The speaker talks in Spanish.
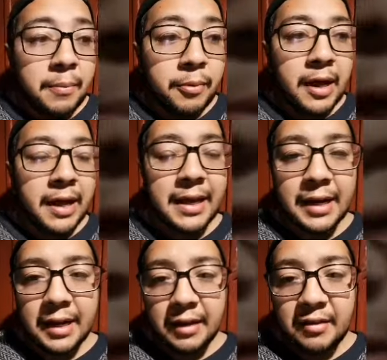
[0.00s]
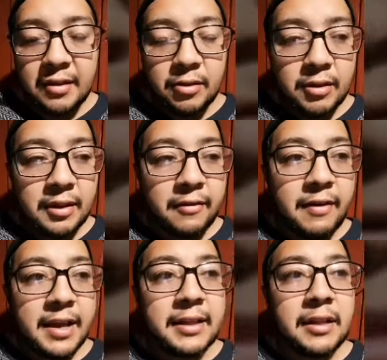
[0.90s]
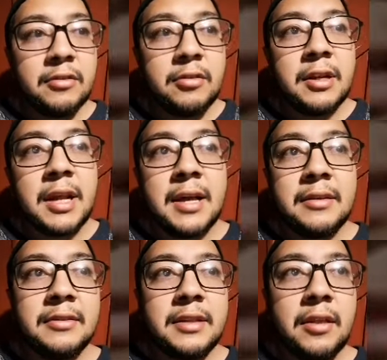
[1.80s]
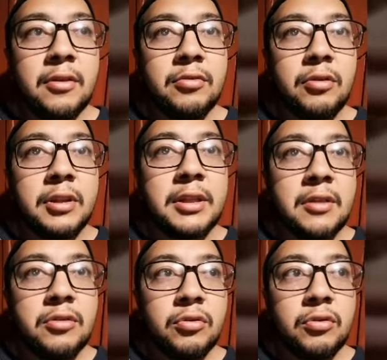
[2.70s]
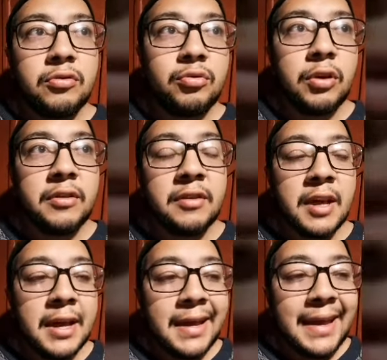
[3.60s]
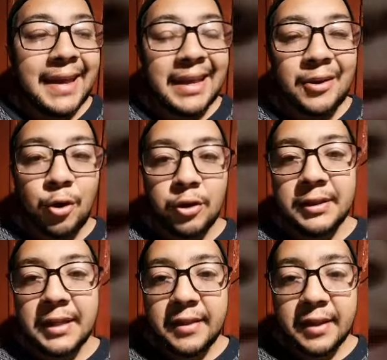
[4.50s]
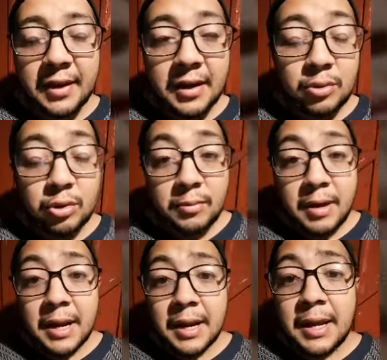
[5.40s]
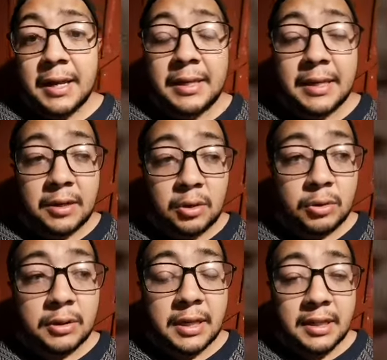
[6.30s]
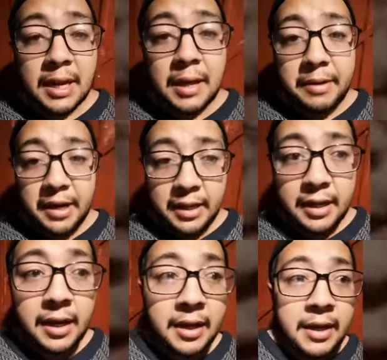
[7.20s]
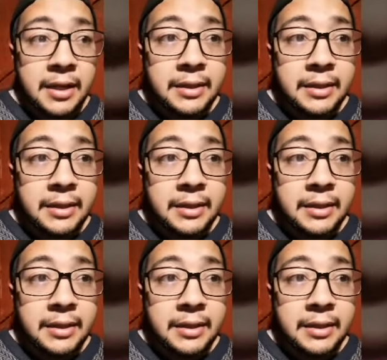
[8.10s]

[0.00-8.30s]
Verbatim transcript: Por ahí el cachetón de Faitelson ha estado soltando unos tweets en contra de Renato Ibarra y en contra del América.